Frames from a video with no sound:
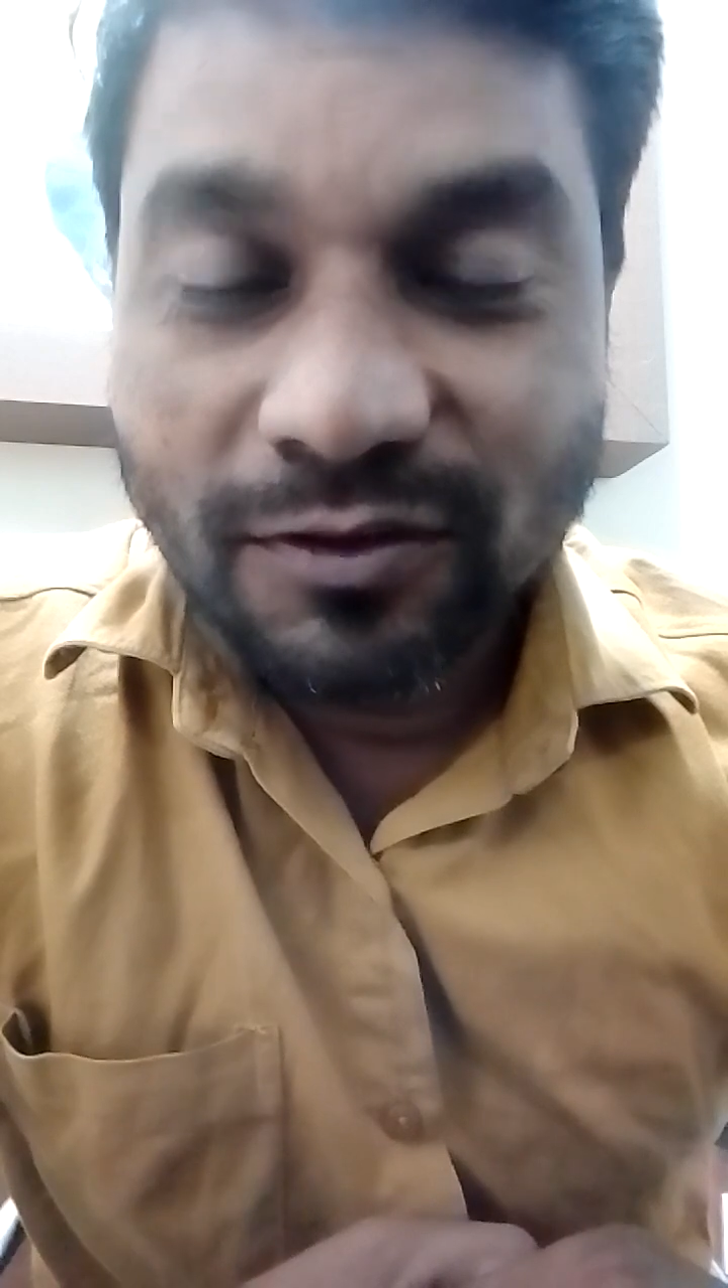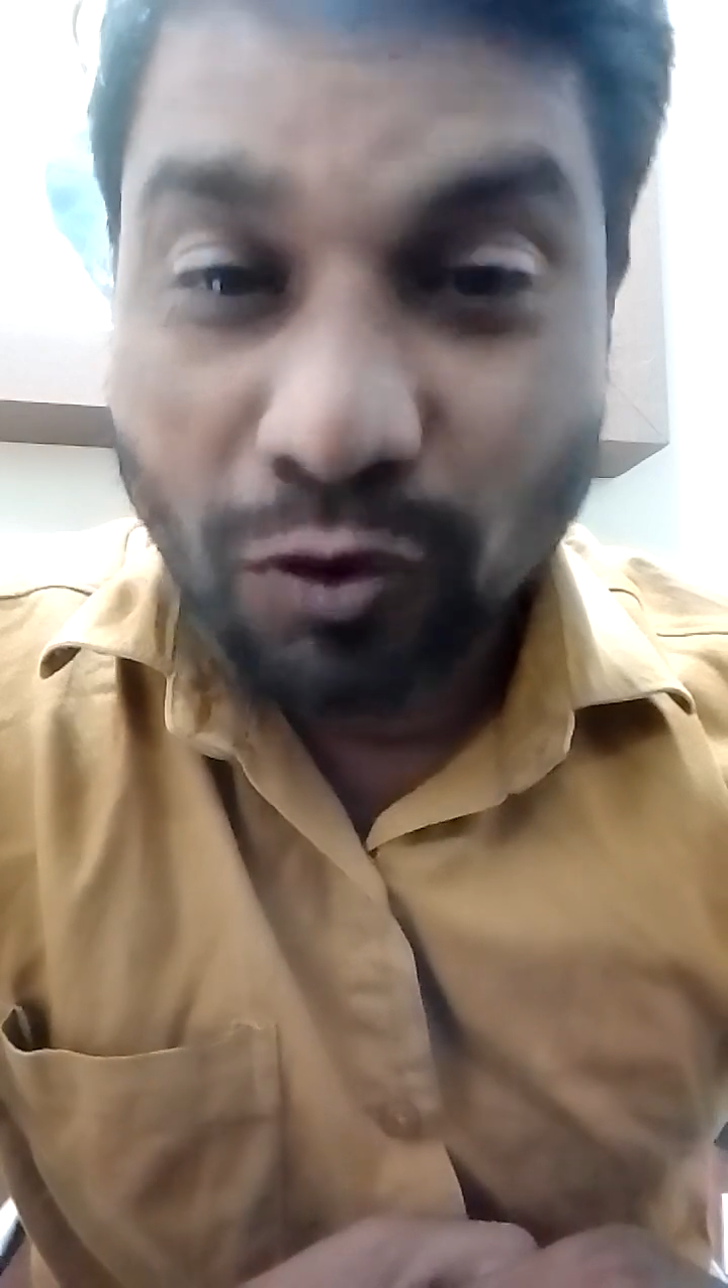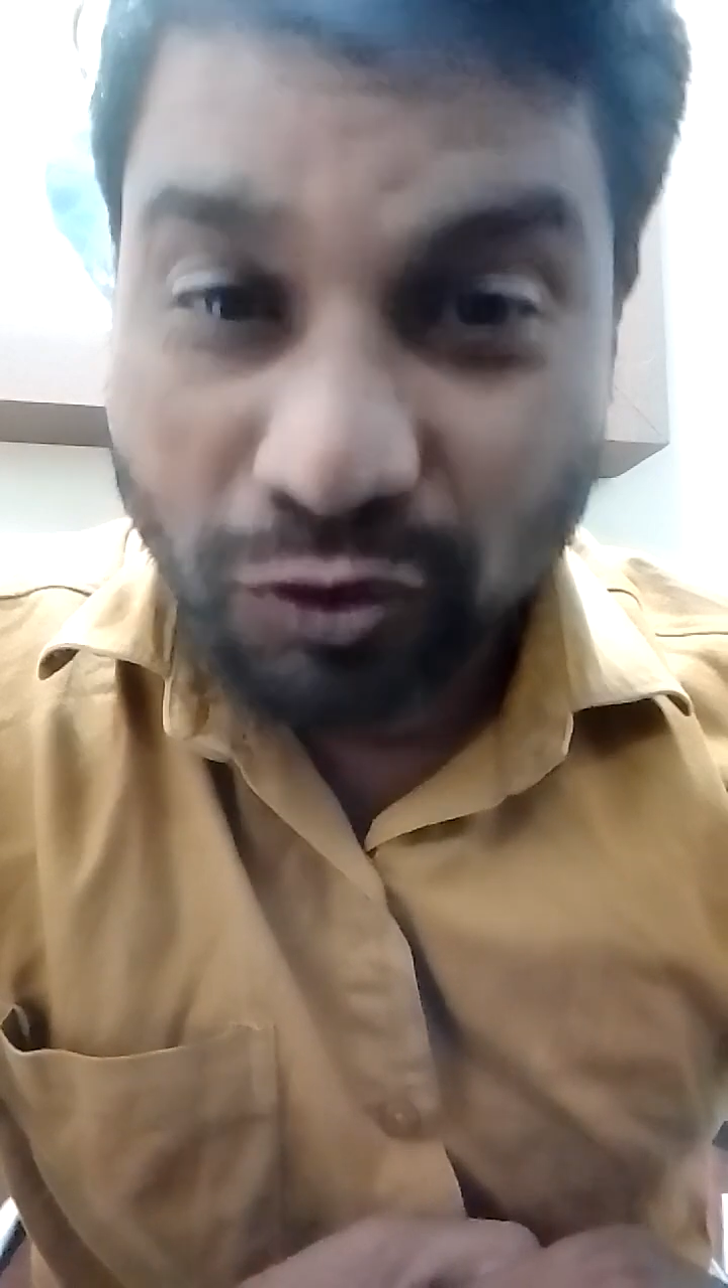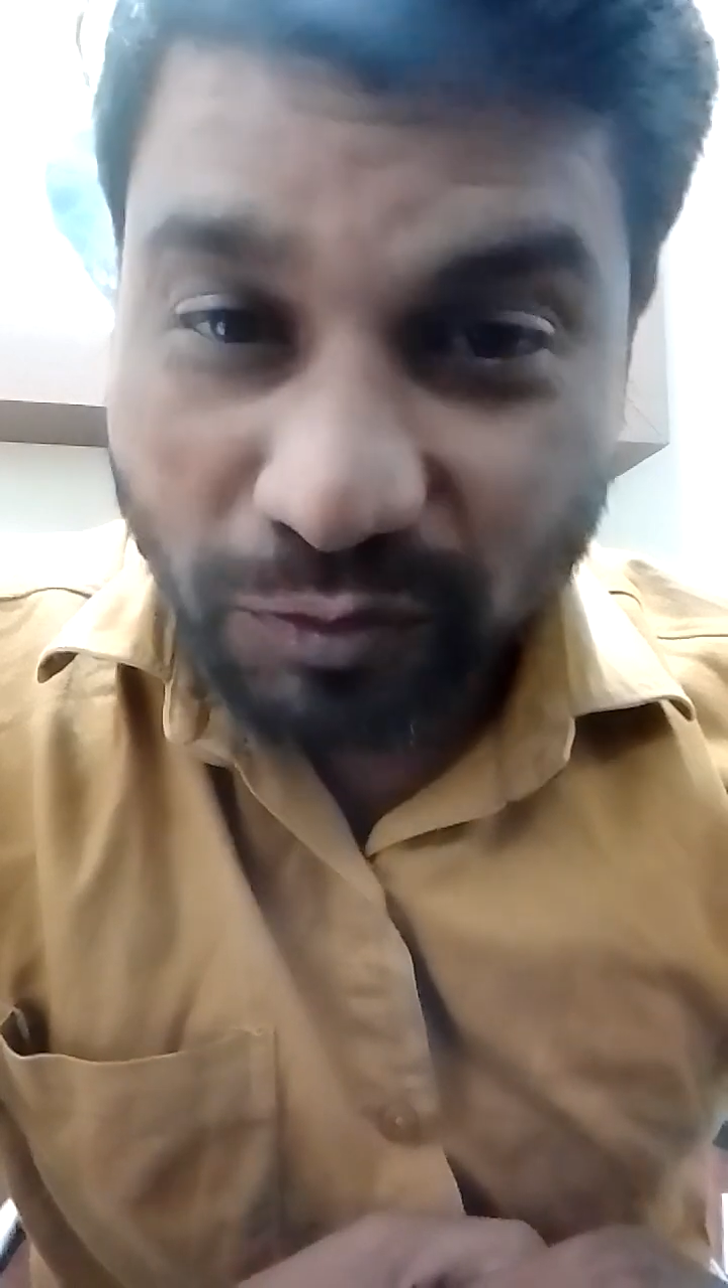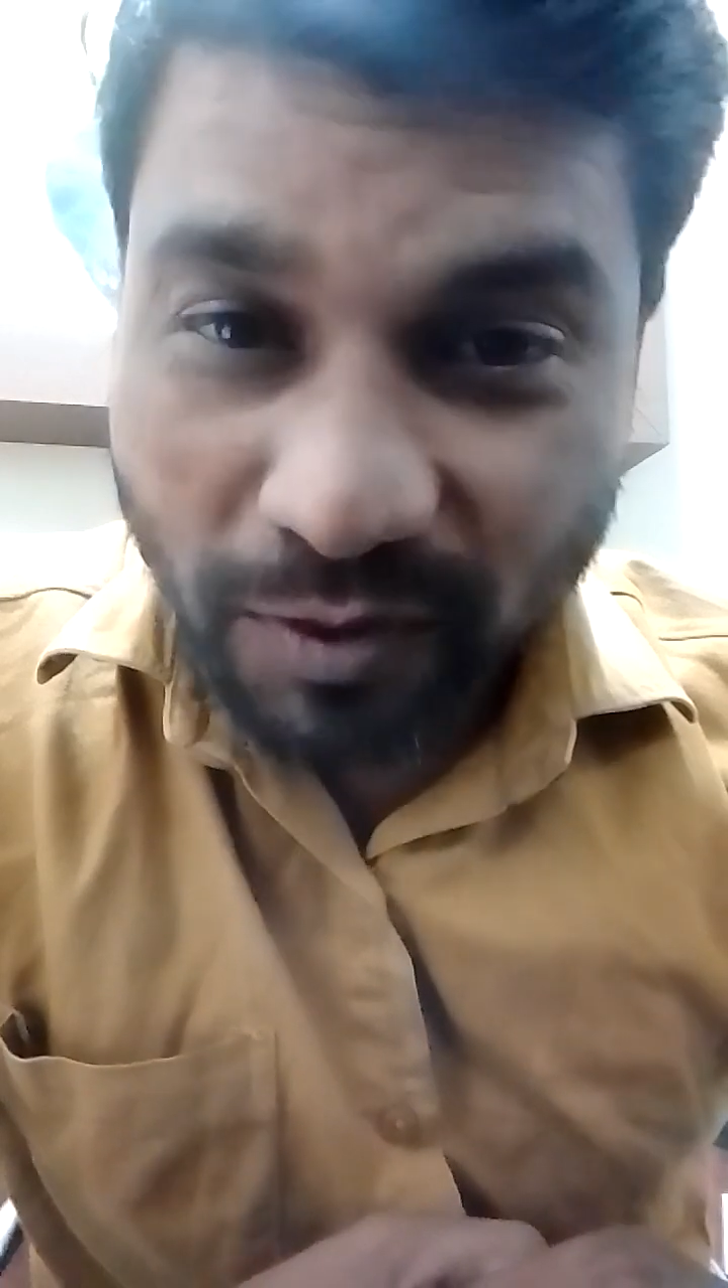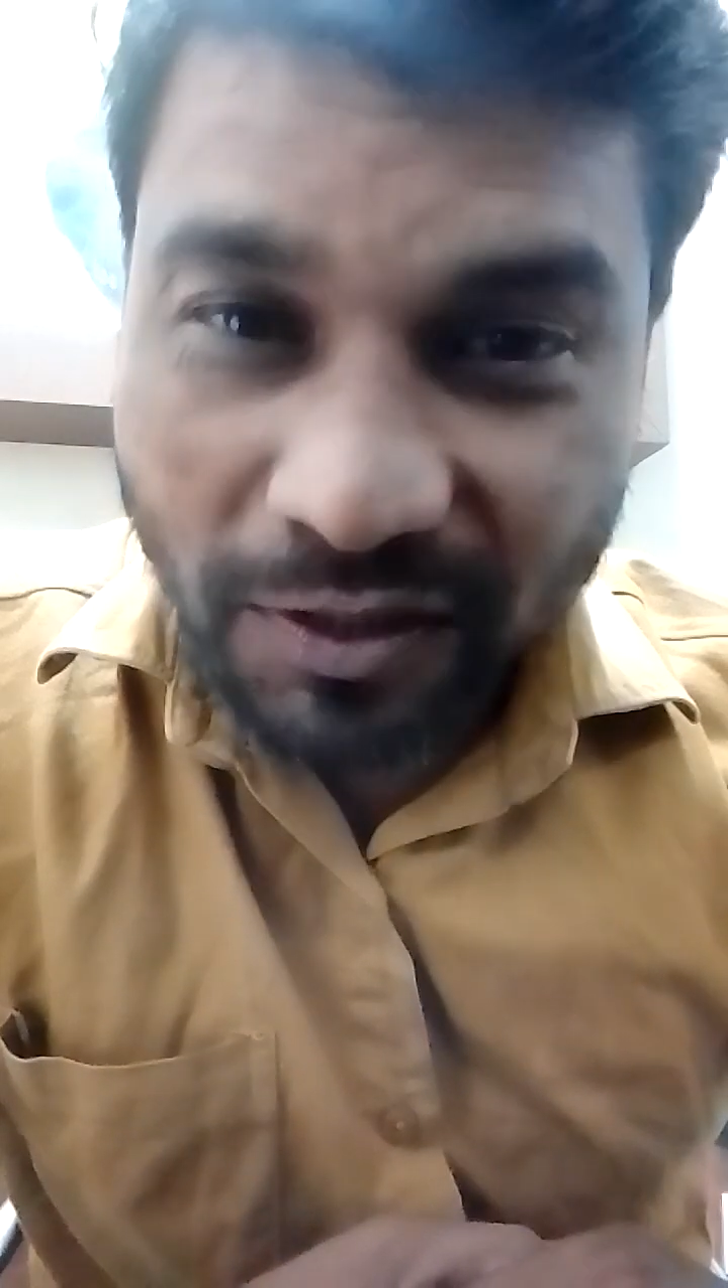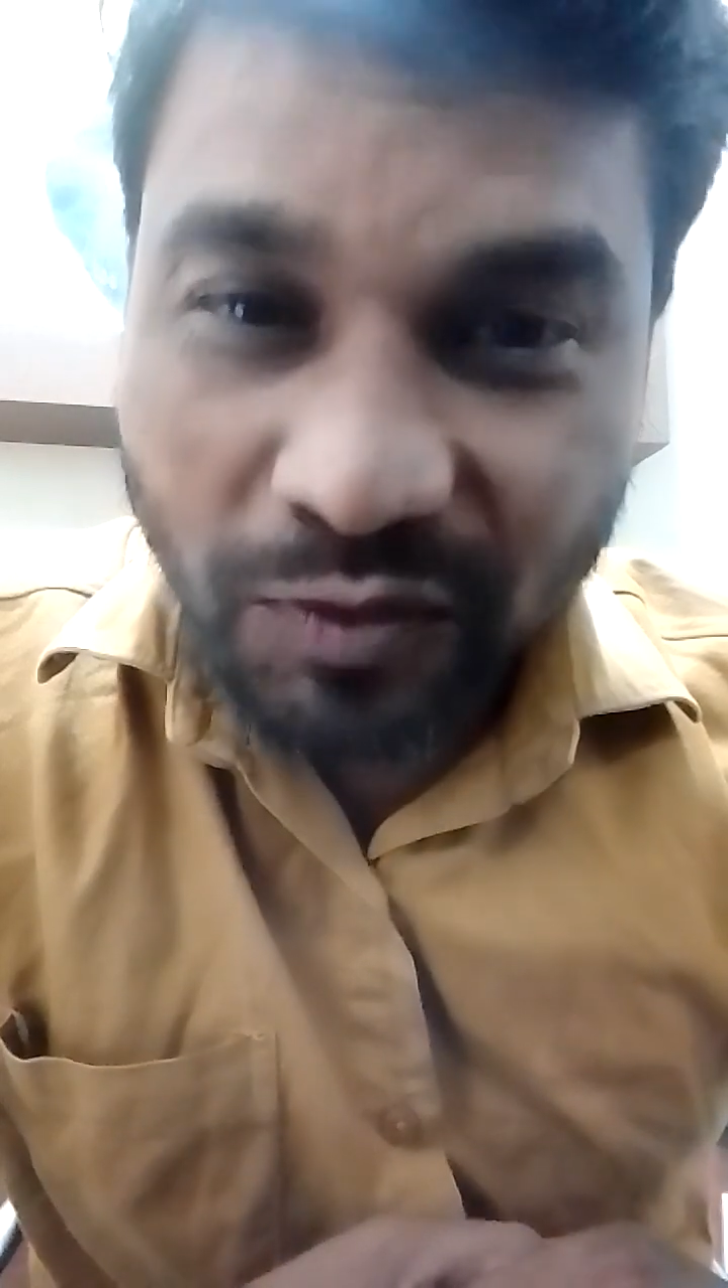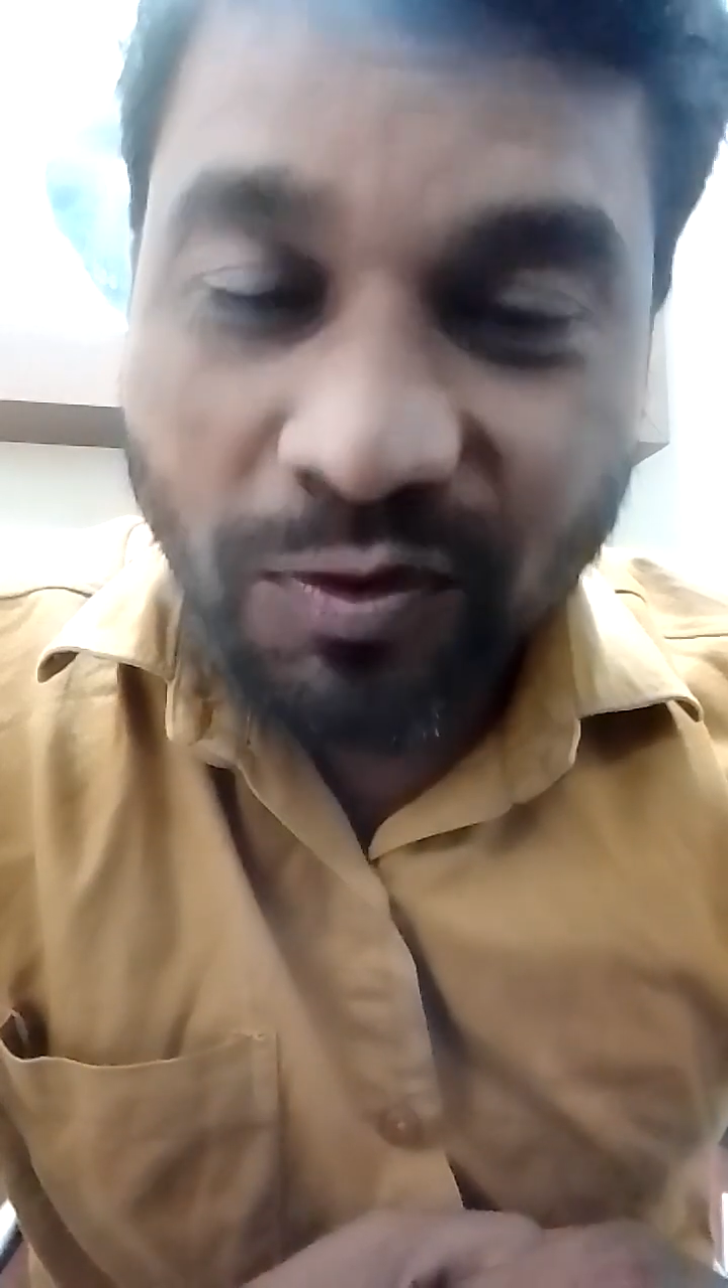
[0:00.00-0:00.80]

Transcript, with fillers: नौजवान